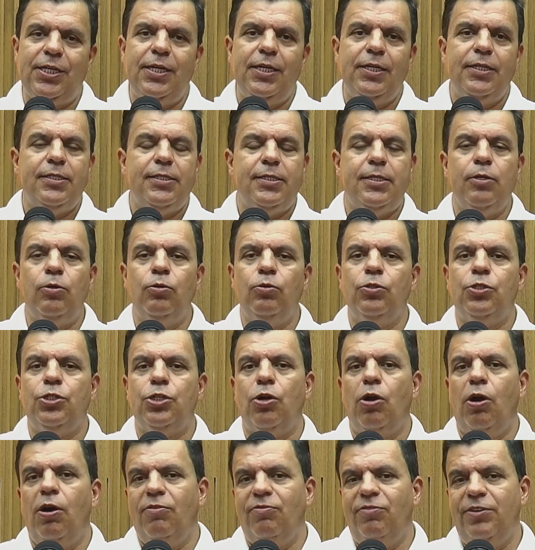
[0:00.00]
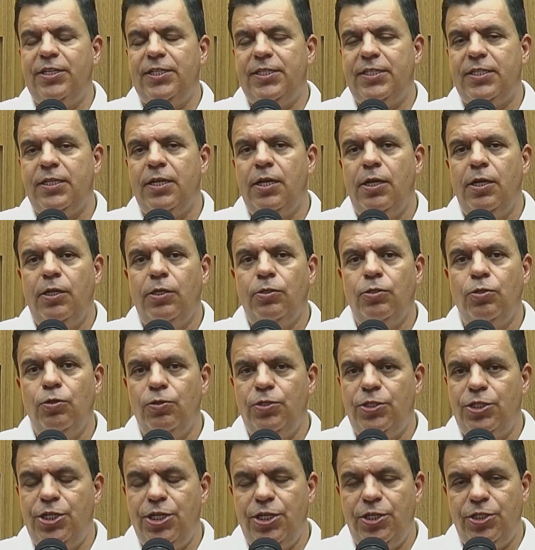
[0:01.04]
são os jovens
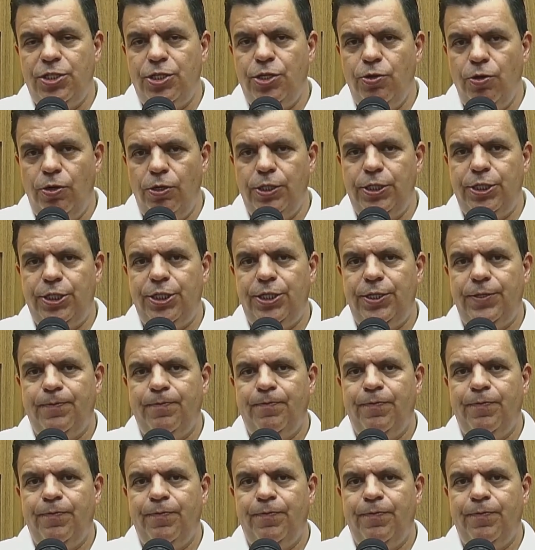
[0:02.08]
dos dias de hoje.